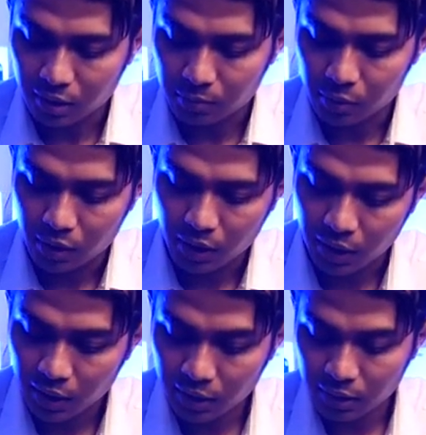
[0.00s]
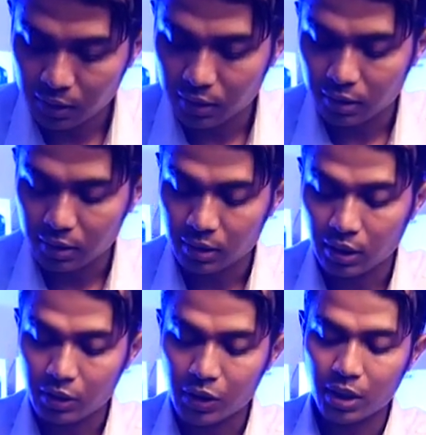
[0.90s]
kemudian
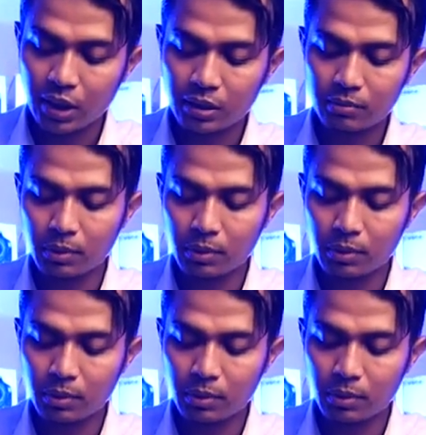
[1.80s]
selanjutnya